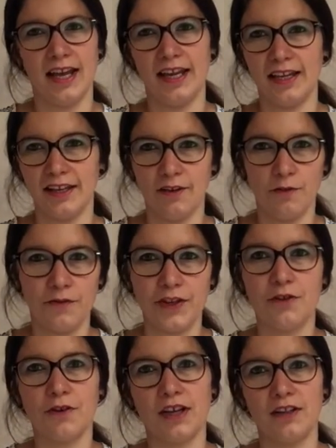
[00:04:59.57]
et le fait
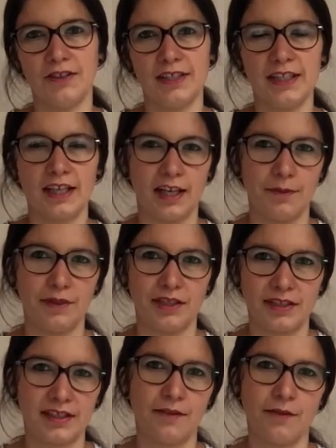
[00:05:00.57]
de réussir, eh
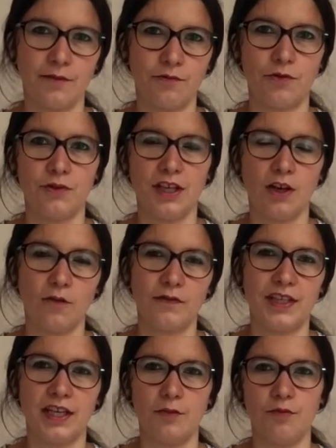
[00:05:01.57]
bien, ça va vous donner
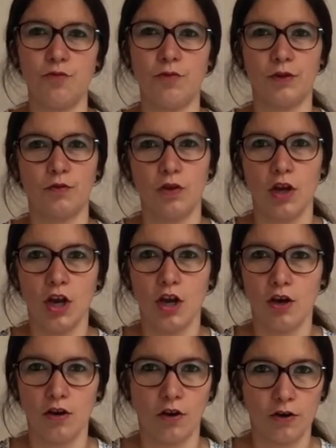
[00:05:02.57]
envie d'aller plus loin. Donc,
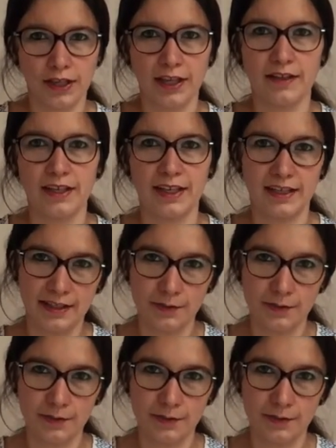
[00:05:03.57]
regardez quel